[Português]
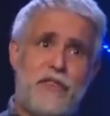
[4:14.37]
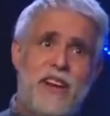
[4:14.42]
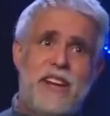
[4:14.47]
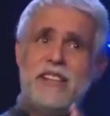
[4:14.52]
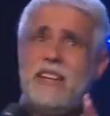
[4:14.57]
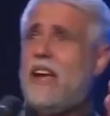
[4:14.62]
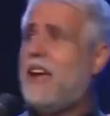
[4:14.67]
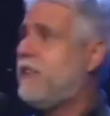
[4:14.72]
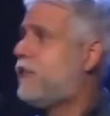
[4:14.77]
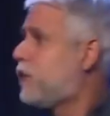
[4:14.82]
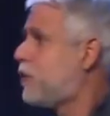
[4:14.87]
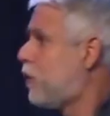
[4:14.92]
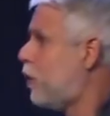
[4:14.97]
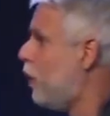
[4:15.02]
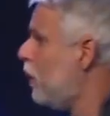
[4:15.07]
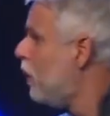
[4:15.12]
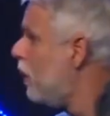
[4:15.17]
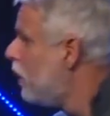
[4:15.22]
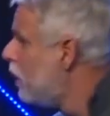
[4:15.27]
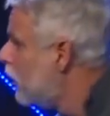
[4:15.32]

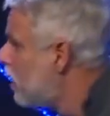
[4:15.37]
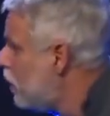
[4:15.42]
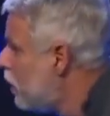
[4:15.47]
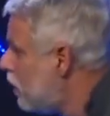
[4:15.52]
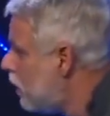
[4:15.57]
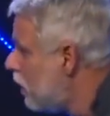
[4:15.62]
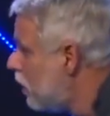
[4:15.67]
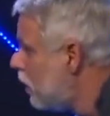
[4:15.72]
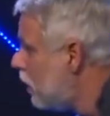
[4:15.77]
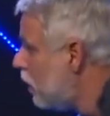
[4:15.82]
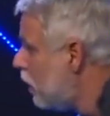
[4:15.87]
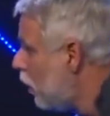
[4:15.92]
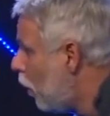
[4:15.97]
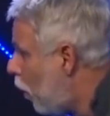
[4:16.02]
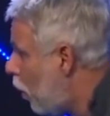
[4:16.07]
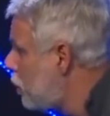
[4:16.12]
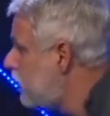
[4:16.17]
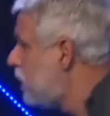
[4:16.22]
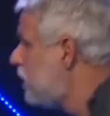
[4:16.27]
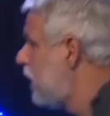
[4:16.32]
frenético
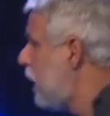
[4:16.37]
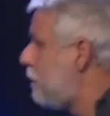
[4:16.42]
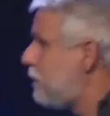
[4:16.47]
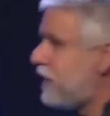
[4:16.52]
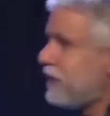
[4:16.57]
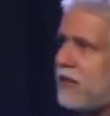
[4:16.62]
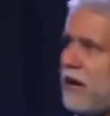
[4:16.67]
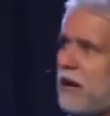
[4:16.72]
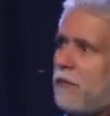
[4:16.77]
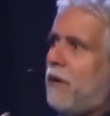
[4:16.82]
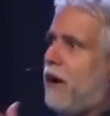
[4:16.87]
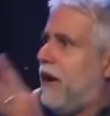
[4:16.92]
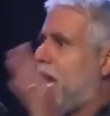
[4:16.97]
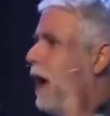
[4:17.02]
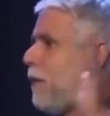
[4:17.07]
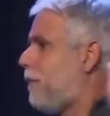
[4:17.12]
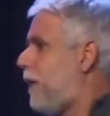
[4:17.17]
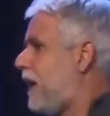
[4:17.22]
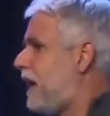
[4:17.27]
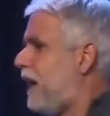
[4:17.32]
onde temos que
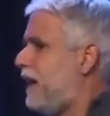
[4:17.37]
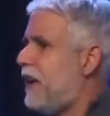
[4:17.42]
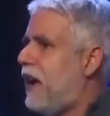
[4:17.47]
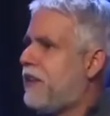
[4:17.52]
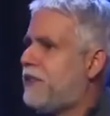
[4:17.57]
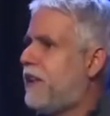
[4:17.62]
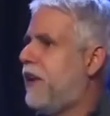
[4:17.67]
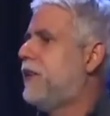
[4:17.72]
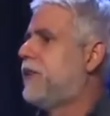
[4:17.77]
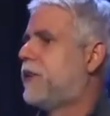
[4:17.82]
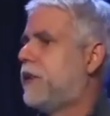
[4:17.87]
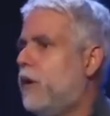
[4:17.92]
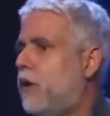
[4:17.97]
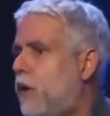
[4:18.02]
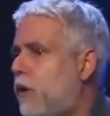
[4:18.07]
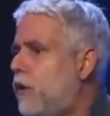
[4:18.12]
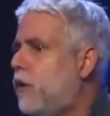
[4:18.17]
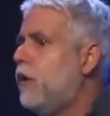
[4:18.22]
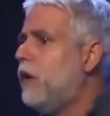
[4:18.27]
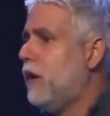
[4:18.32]
trabalhar para ganhar
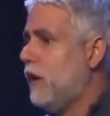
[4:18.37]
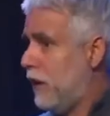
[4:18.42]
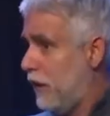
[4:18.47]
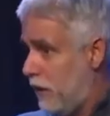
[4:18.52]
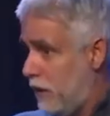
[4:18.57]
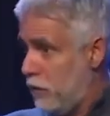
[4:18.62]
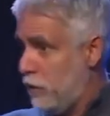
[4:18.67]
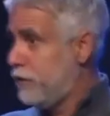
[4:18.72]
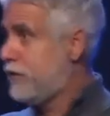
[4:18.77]
tesouro e